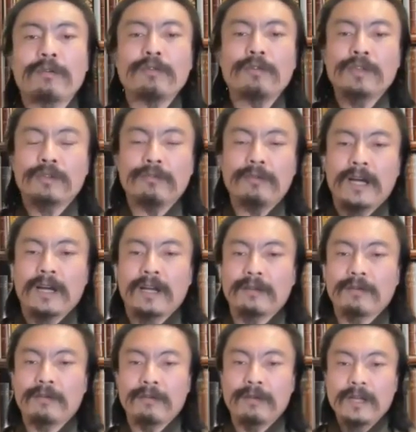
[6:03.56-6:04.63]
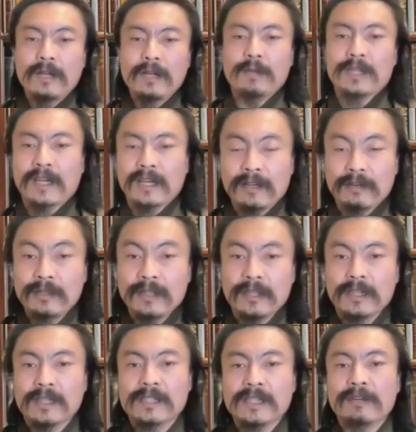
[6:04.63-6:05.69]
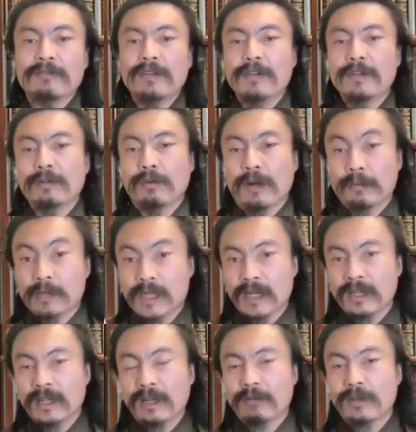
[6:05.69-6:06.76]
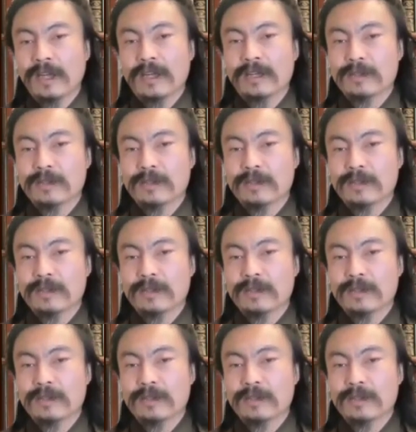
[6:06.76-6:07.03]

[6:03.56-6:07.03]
この人はあの、まあ、大学院で哲学とかもされたので、